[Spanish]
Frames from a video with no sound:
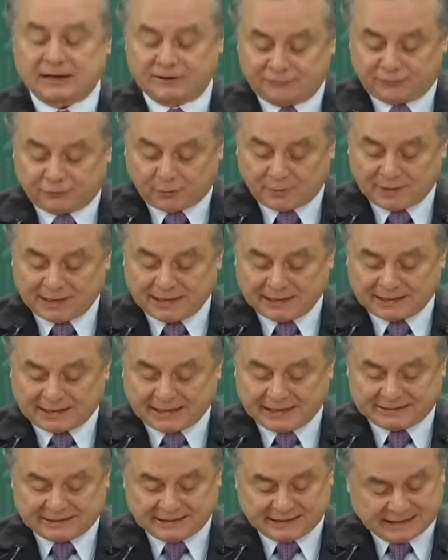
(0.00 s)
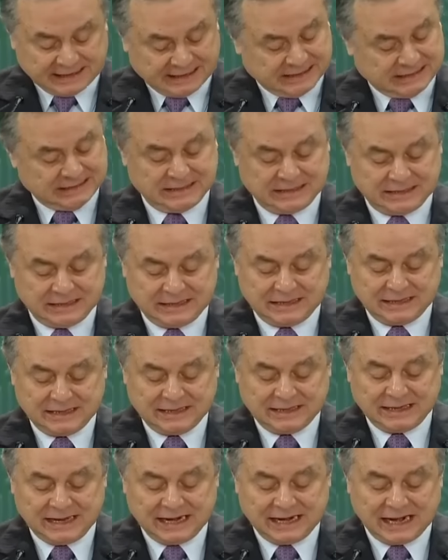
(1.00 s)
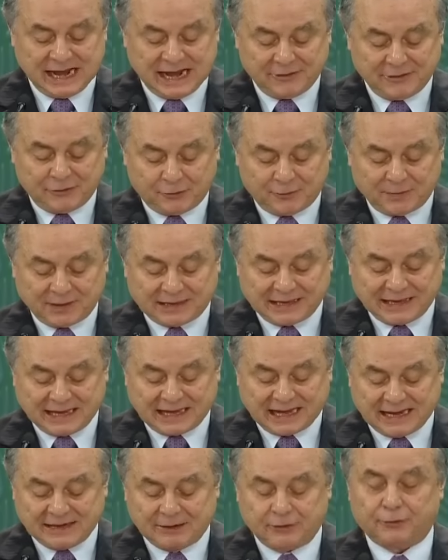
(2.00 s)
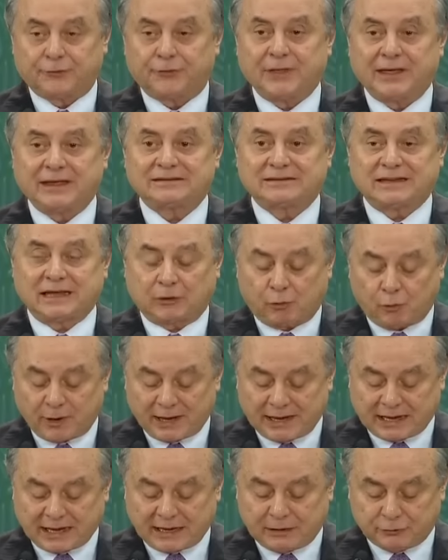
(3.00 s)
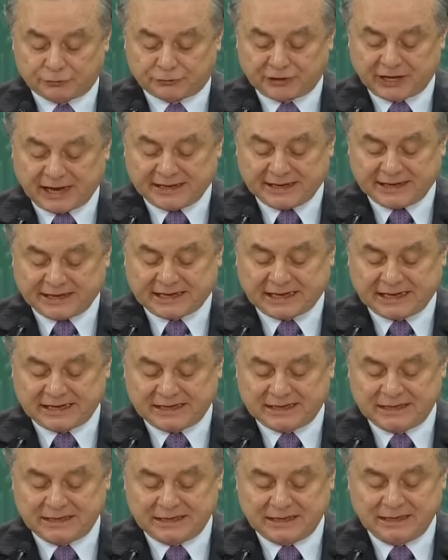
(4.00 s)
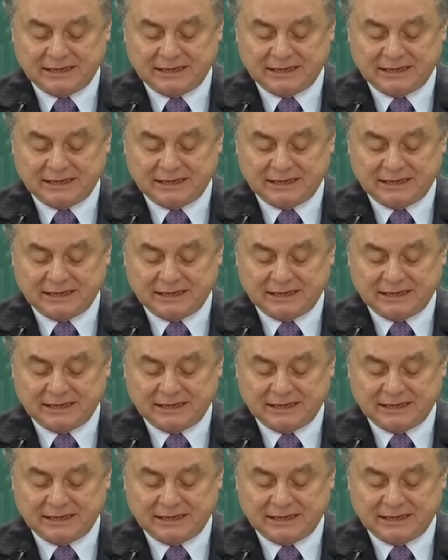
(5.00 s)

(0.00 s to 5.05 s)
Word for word: a la reforma energética, el lado mexicano de esta cuenca oceánica